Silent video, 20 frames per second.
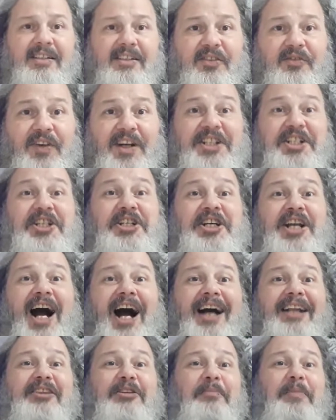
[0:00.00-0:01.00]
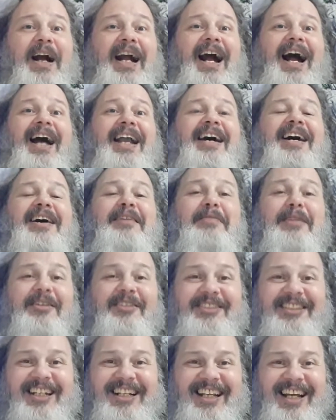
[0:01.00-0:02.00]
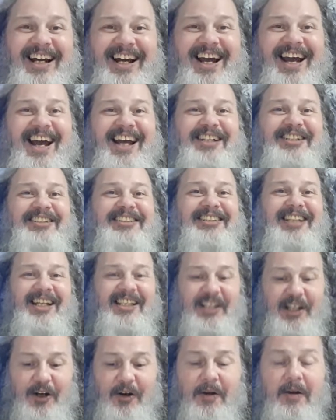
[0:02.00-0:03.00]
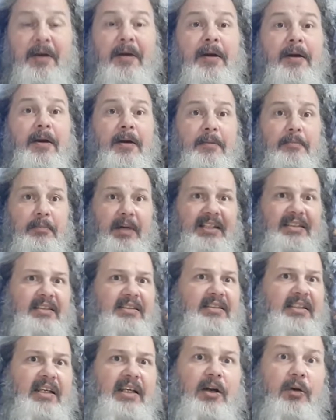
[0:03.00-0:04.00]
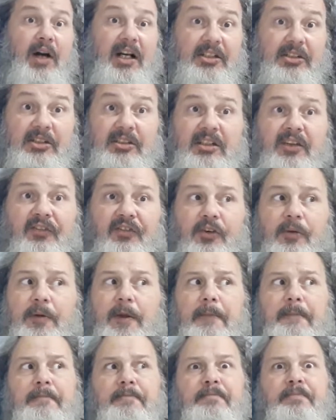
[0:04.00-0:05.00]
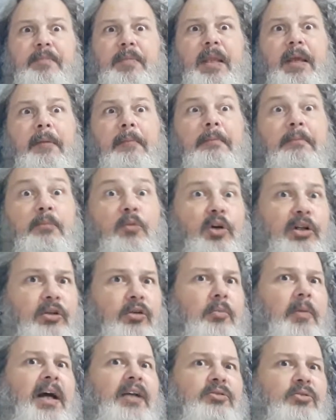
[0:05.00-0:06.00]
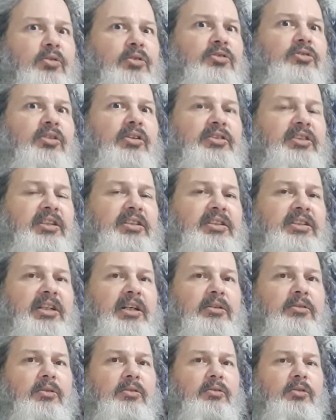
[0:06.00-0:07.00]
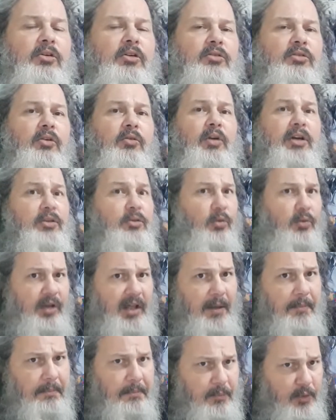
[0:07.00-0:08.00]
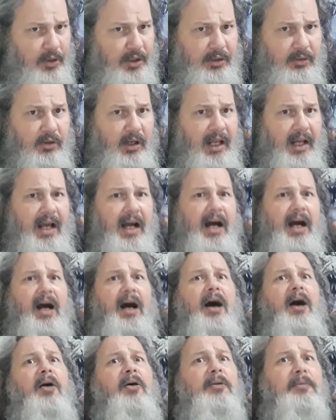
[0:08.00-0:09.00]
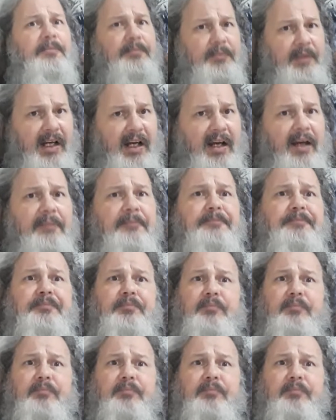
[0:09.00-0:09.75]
Isso foi chato pra caramba, como diria Regis Tadeu. Mas assim, eu acho esse filme muito mais gostoso de assistir do que o do Queen. Do Queen é muito legal, né?